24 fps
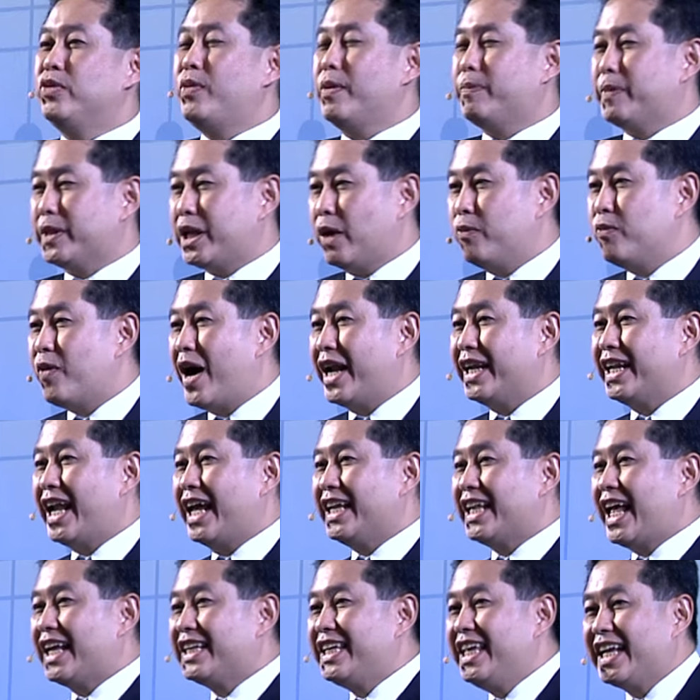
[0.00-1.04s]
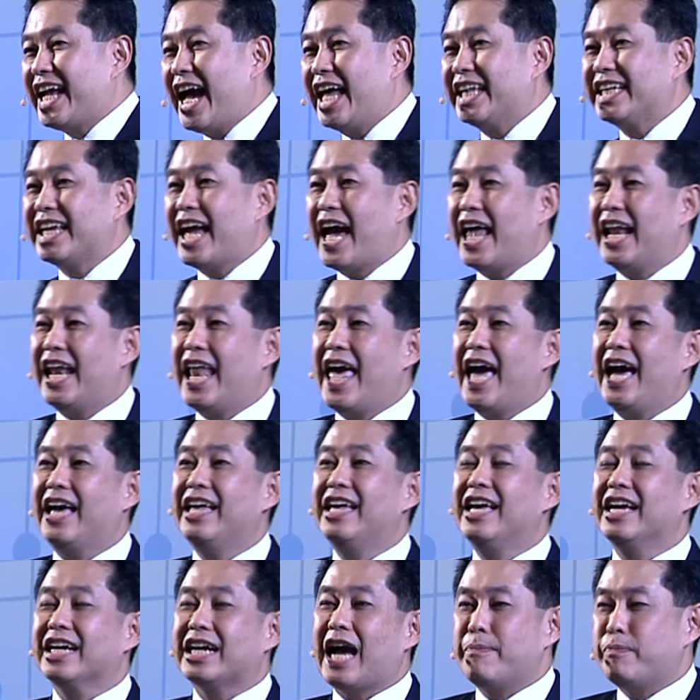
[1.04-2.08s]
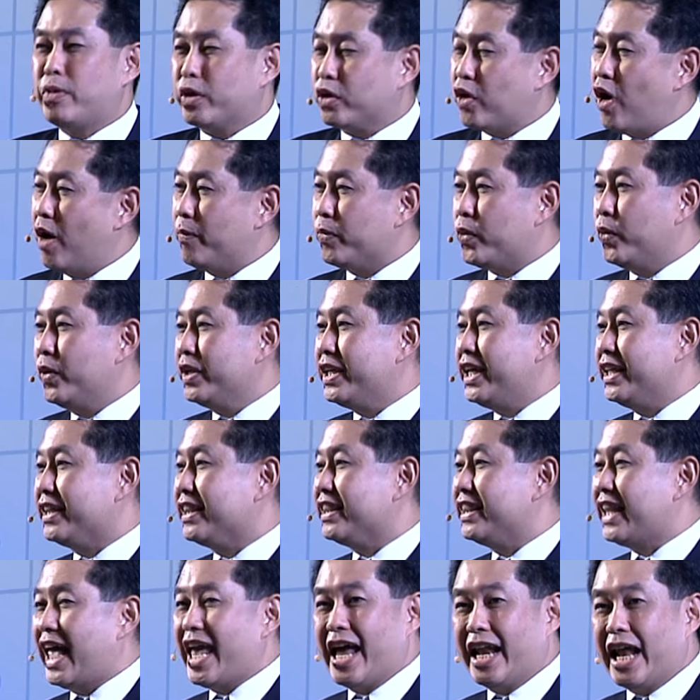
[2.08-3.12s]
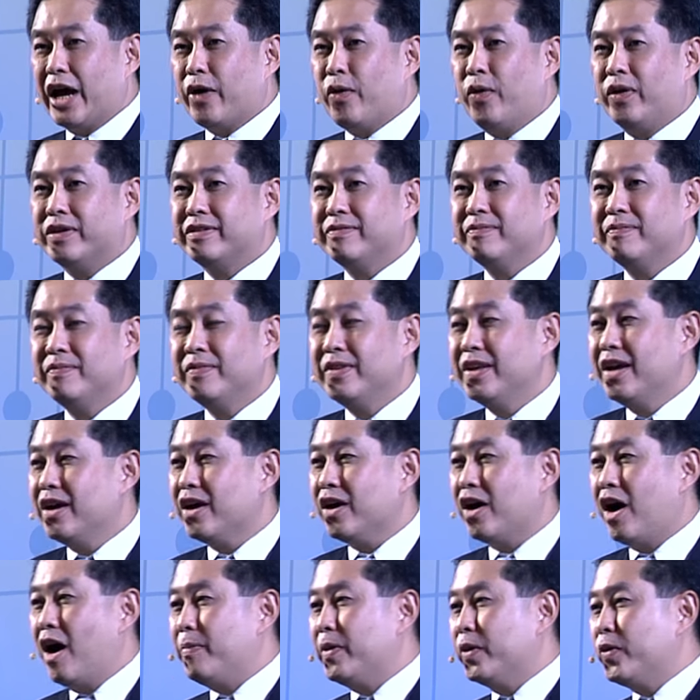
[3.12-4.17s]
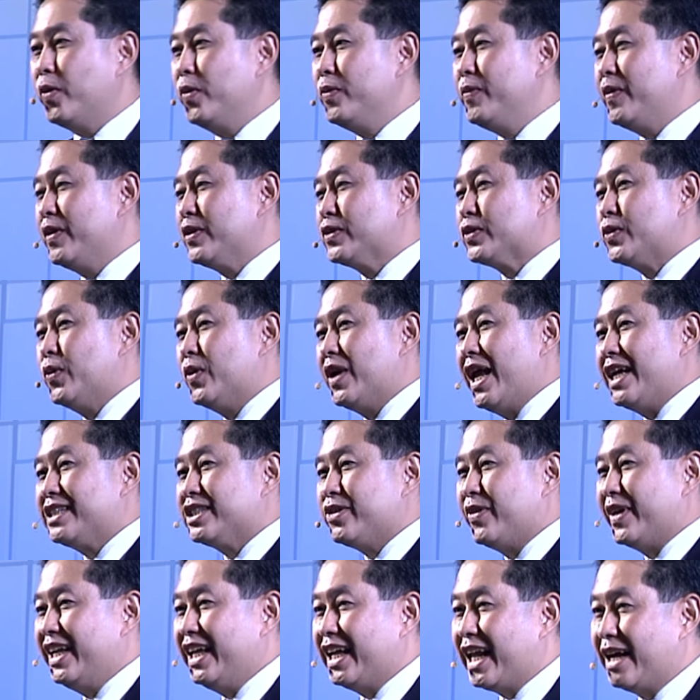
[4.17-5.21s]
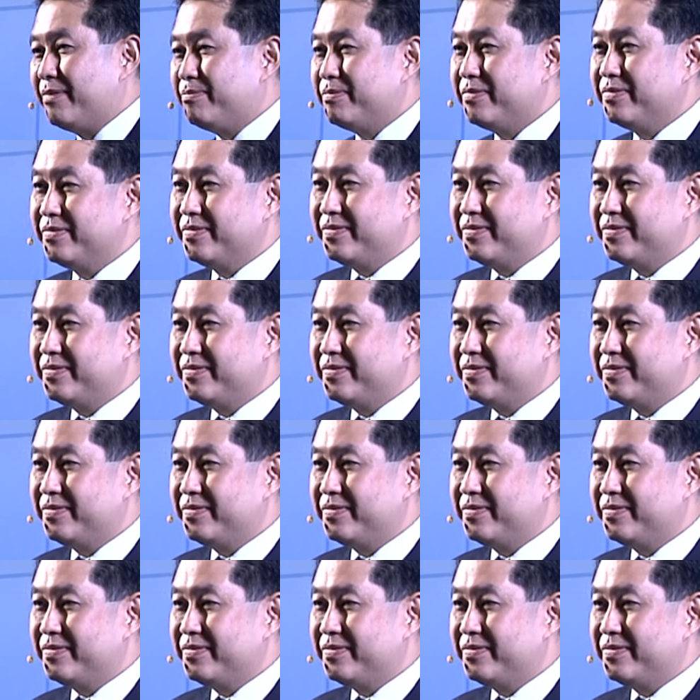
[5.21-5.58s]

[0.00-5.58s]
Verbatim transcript: ชีวิตประจำวันในหน้าที่การงานและการประกอบธุรกิจในอนาคตขอบพระคุณอย่างสูงและสวัสดีครับ